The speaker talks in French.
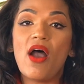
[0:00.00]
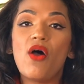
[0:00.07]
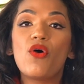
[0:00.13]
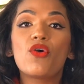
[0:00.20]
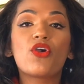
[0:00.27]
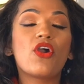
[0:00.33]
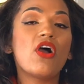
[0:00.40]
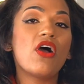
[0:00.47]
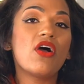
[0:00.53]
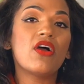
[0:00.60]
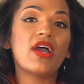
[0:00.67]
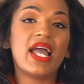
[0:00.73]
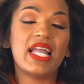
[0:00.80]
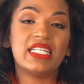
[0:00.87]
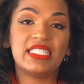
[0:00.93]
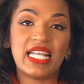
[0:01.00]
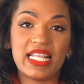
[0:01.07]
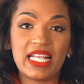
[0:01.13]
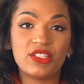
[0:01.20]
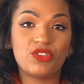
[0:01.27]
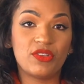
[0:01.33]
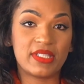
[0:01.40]
Encore un
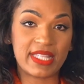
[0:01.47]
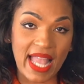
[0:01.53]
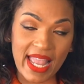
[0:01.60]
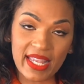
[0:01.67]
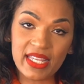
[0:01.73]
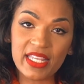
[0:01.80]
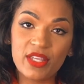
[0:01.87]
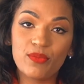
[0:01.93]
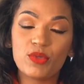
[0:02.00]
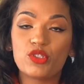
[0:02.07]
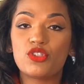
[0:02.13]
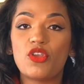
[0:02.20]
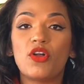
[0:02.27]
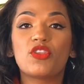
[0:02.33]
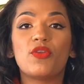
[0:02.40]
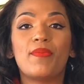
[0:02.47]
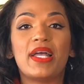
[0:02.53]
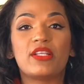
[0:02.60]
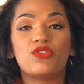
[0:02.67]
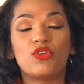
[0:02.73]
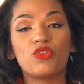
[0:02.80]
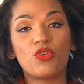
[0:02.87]
challenge de taille qui me sort de
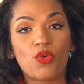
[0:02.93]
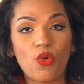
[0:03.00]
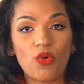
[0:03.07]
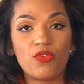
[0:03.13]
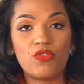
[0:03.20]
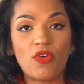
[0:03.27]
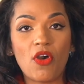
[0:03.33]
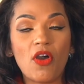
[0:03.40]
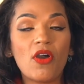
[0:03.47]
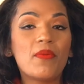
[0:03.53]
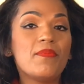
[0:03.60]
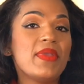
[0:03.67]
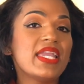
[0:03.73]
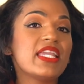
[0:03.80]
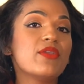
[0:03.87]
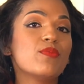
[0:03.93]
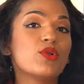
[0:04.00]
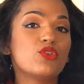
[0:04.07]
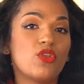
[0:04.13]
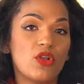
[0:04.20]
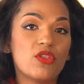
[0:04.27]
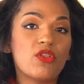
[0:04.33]
ma zone de confort, mais qui
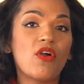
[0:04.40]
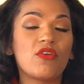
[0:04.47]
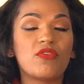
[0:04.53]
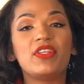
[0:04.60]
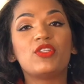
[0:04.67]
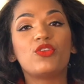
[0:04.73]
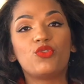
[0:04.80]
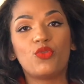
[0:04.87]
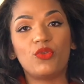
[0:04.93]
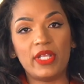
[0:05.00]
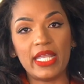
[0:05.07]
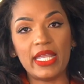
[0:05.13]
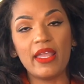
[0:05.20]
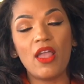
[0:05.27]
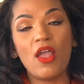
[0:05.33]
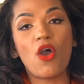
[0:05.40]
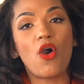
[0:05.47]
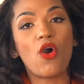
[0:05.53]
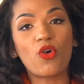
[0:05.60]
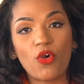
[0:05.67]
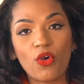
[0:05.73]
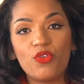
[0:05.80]
me donne envie de donner
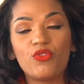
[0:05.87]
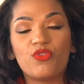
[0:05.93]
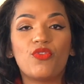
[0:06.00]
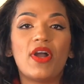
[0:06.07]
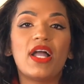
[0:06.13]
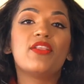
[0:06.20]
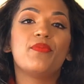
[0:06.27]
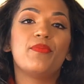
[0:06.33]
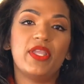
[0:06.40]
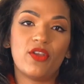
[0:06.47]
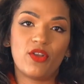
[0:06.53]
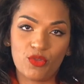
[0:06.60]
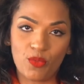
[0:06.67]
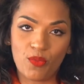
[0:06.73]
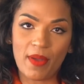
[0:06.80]
encore une fois le meilleur de